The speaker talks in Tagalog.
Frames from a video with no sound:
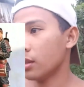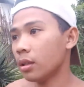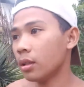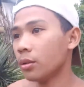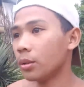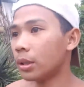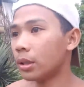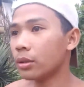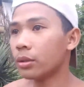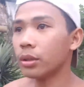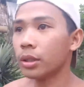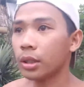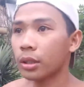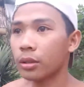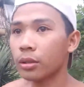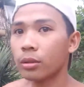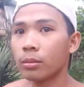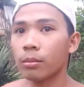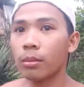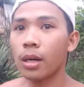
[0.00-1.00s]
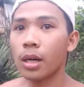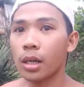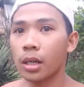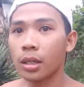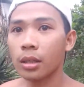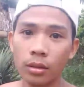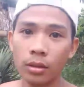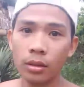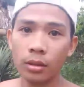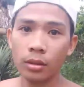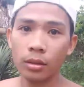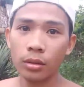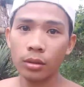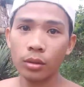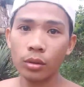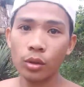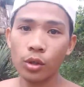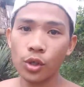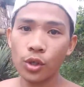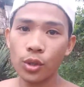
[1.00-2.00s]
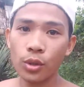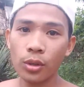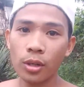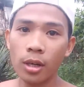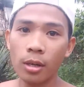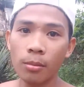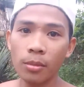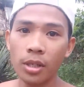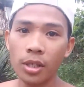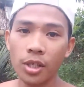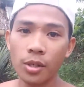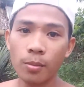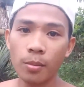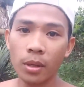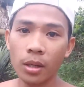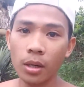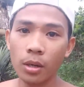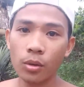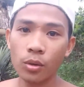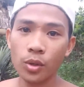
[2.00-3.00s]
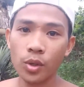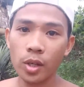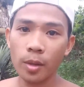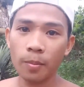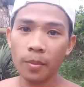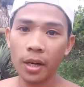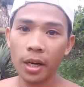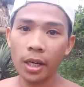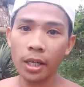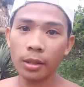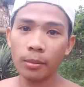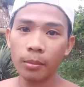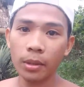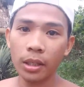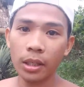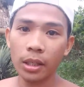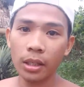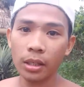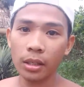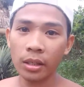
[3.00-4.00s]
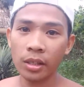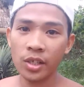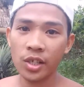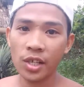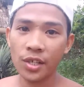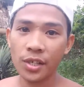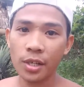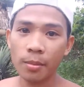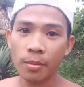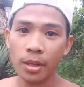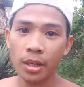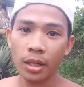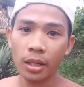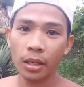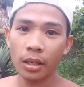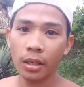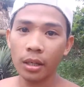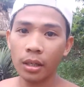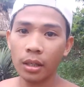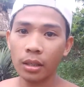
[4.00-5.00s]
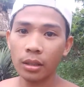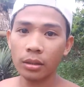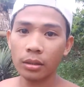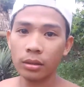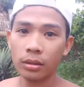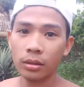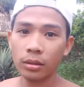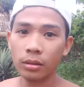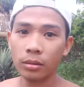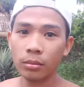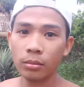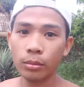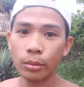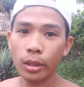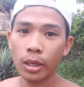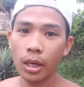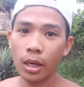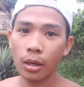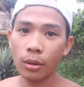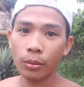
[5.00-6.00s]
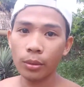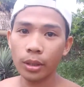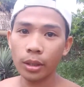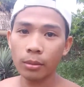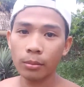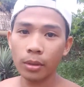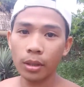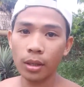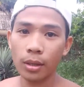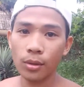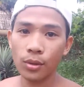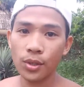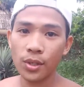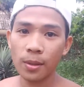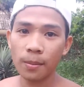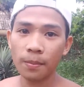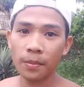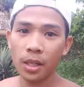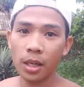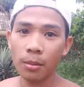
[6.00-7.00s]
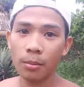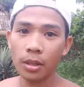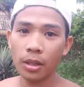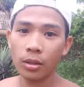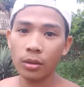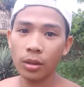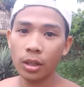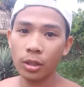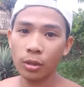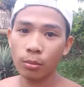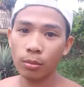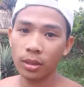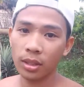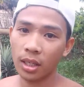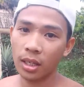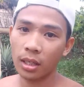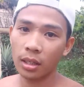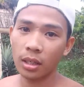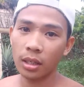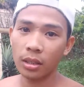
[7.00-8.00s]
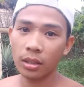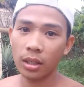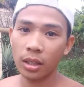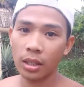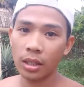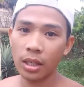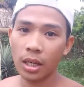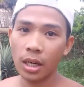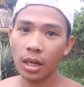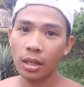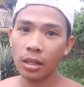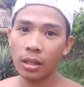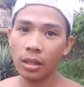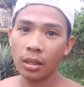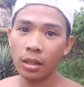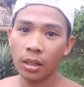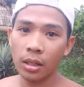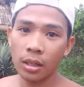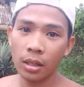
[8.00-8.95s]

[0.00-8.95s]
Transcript: Ewan ko din kung bakit. Ang gusto namin is makausap kahit man lang isa sa mga mulawin, makausap namin kung ano ba talagang nangyari.